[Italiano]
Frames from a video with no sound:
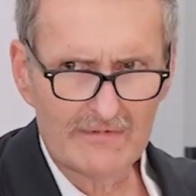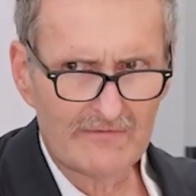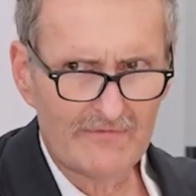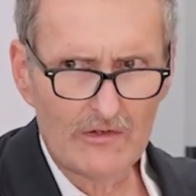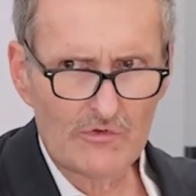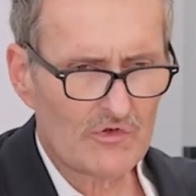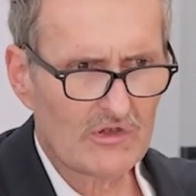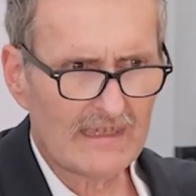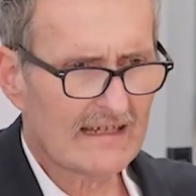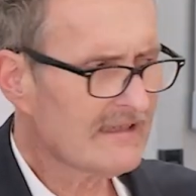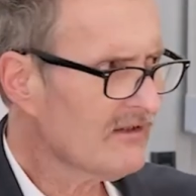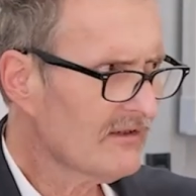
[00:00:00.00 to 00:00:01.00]

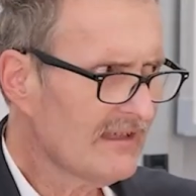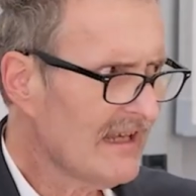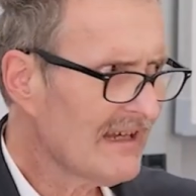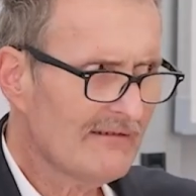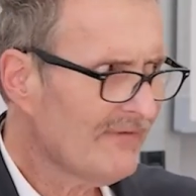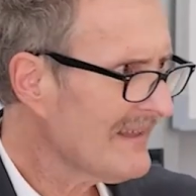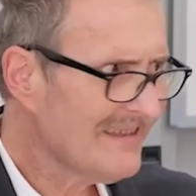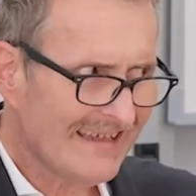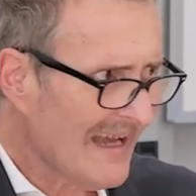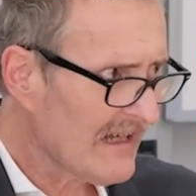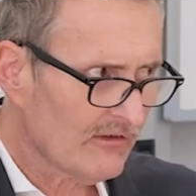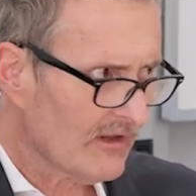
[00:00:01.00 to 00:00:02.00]
velocità straordinaria, il
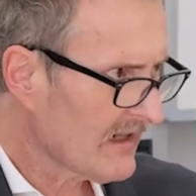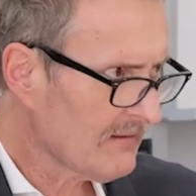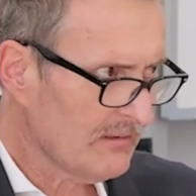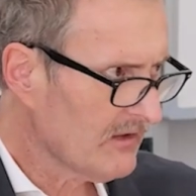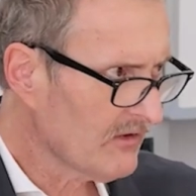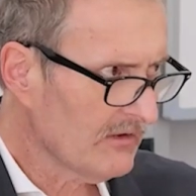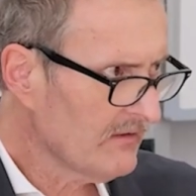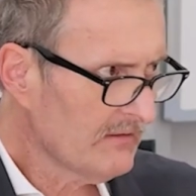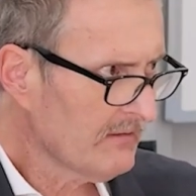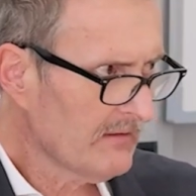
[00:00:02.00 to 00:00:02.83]
Vaticano l'ha capito